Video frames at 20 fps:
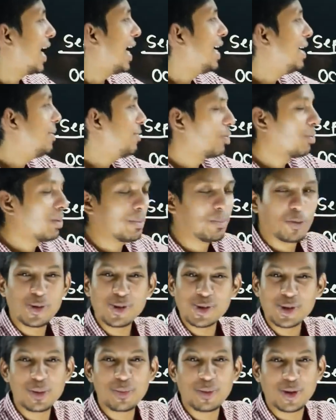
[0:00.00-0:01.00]
এই তোমার
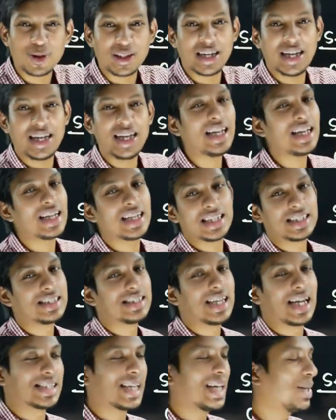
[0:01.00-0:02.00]
প্রশ্নপত্রে
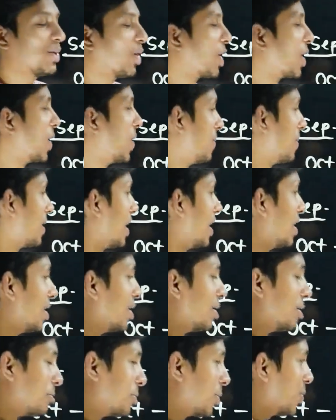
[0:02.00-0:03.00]
যাচাই করা হবে না
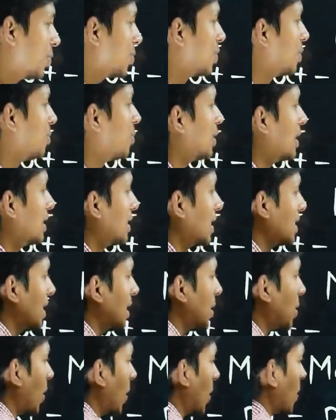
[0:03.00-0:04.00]
প্রশ্নপত্রে
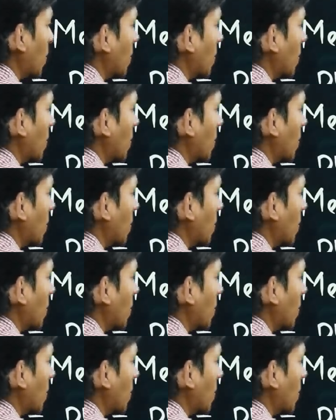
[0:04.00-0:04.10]
যাচাই করা